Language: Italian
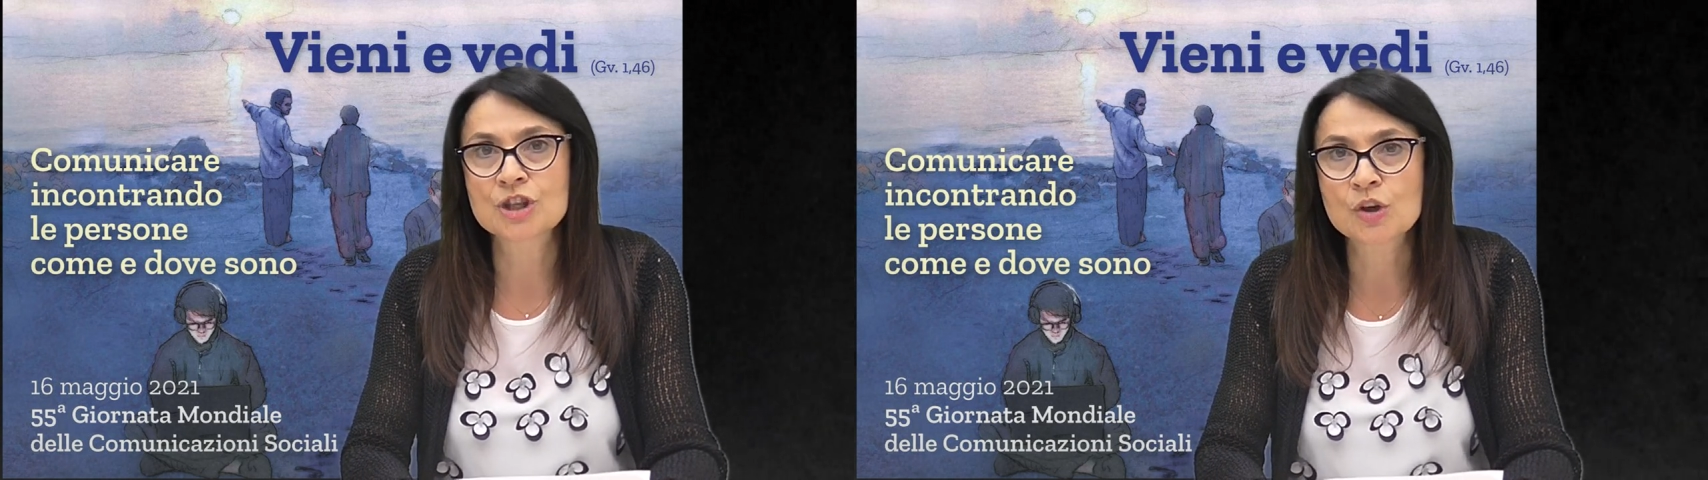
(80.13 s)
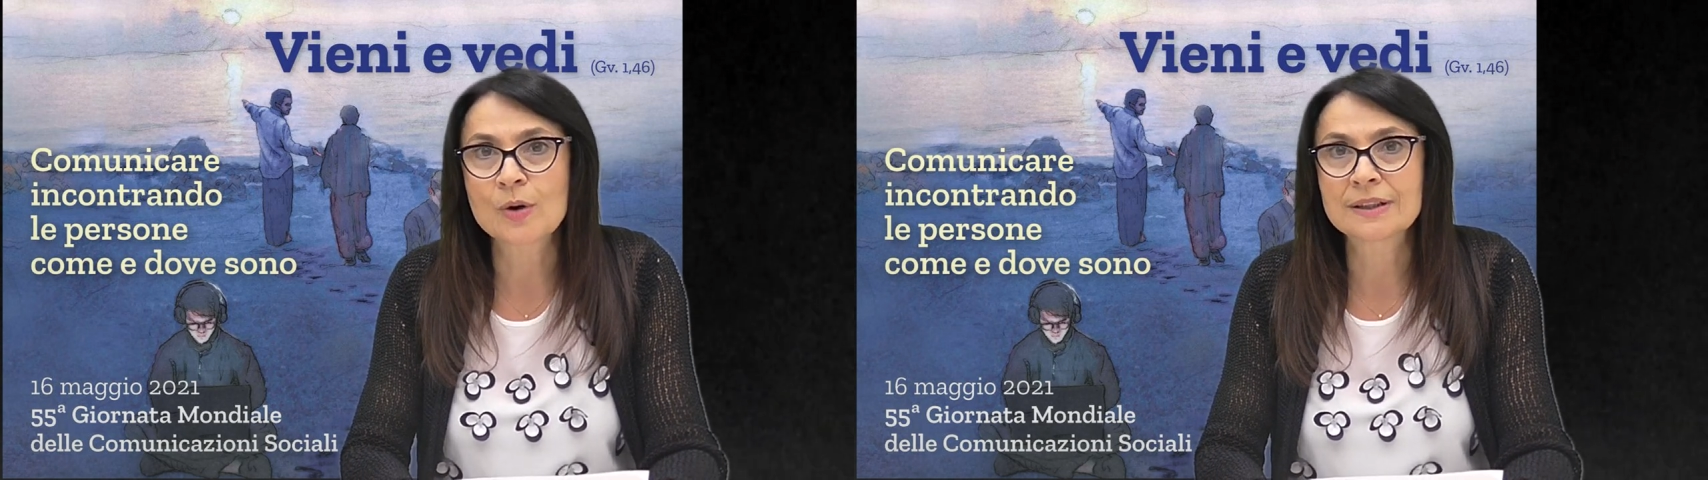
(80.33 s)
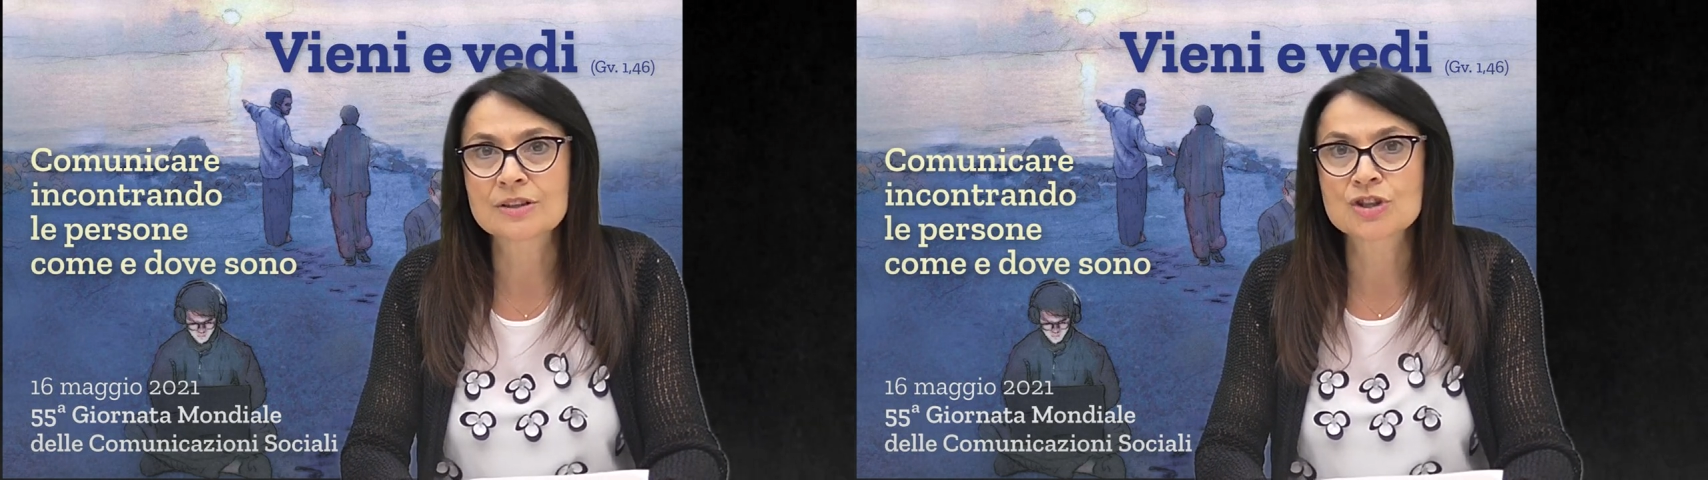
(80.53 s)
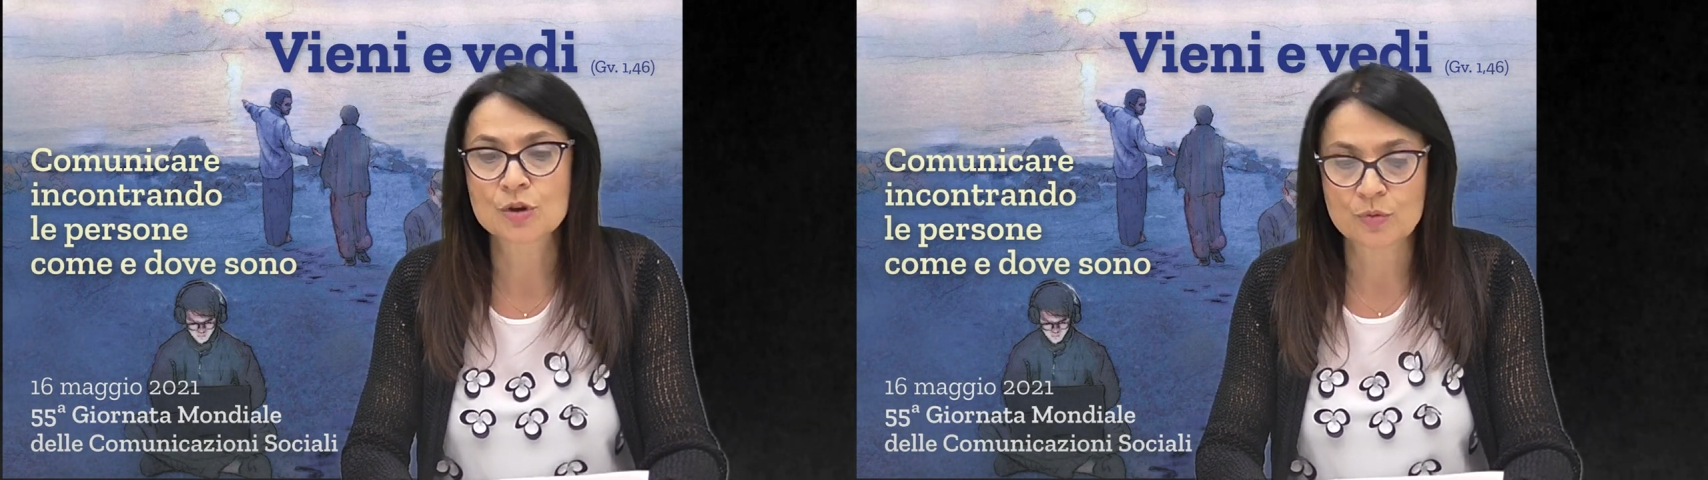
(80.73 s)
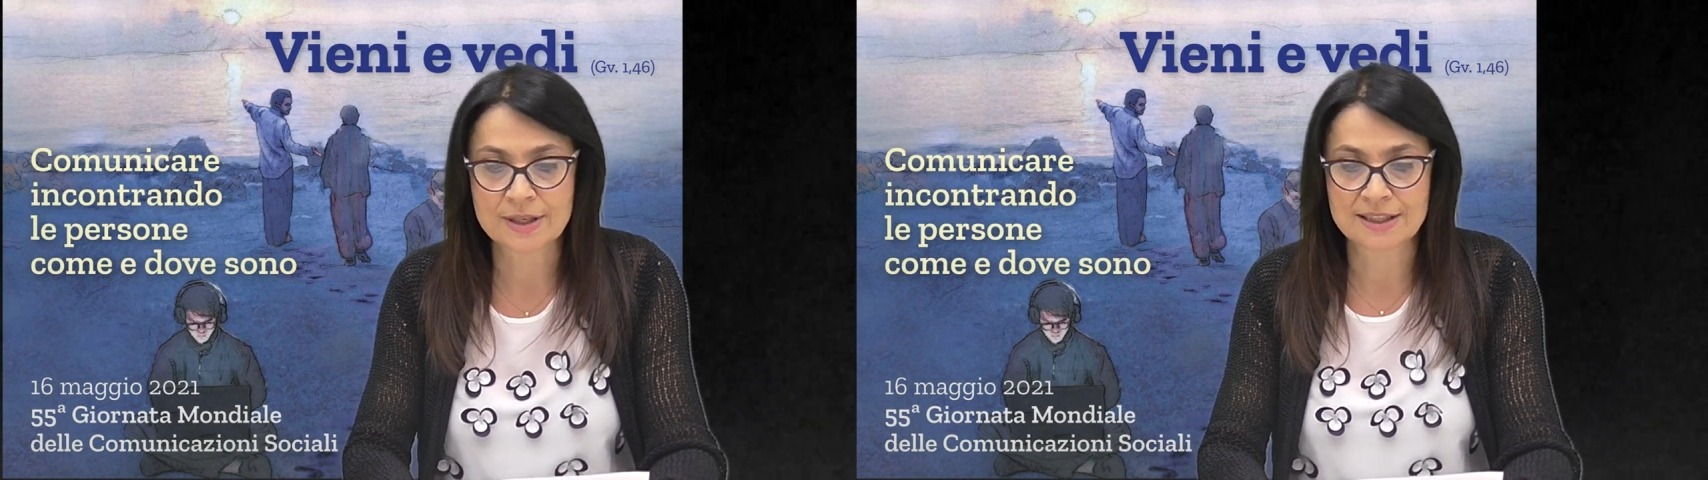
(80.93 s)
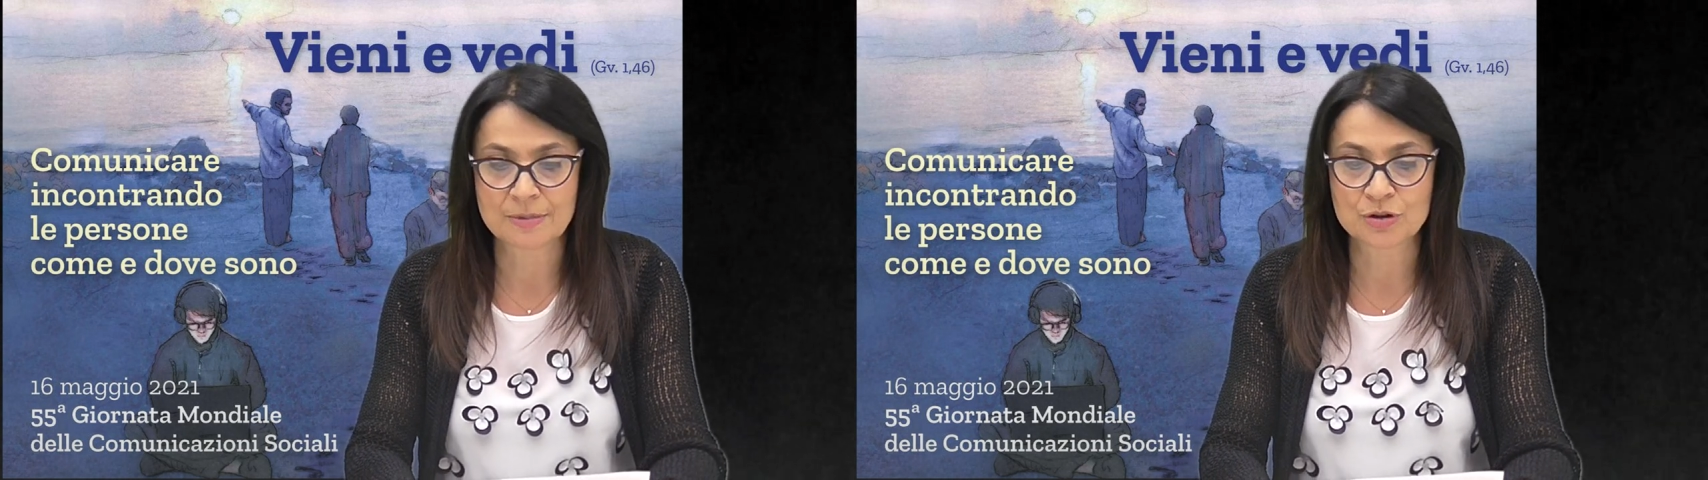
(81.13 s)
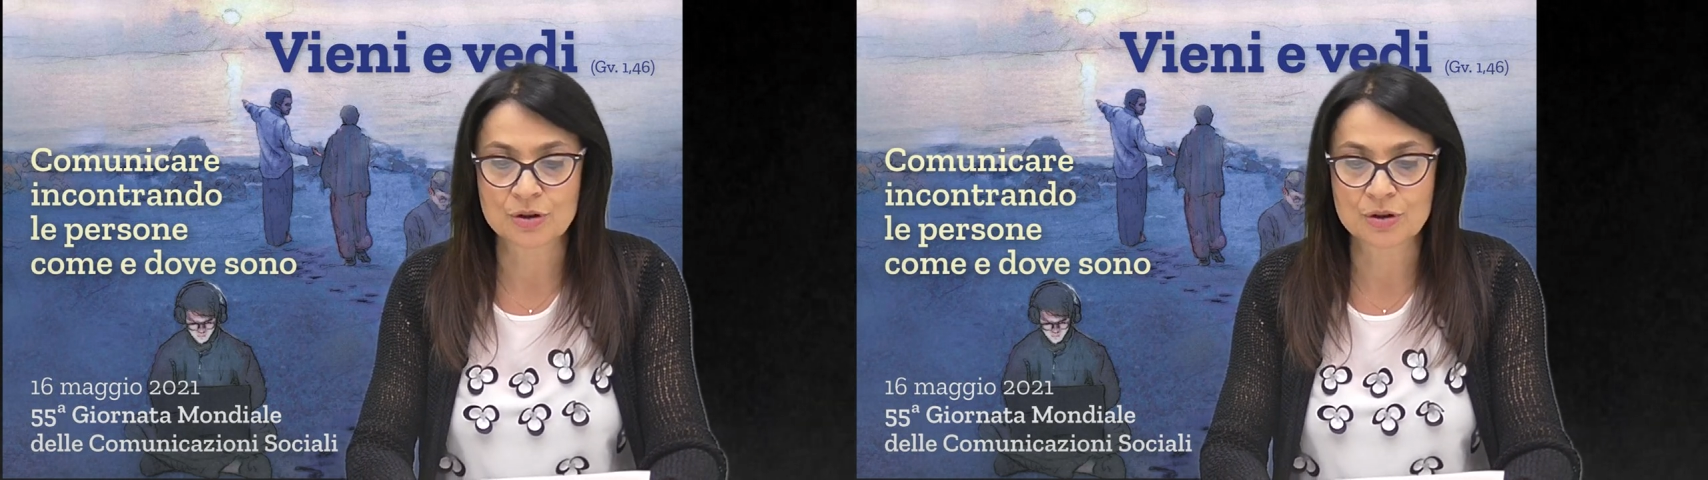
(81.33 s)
55esima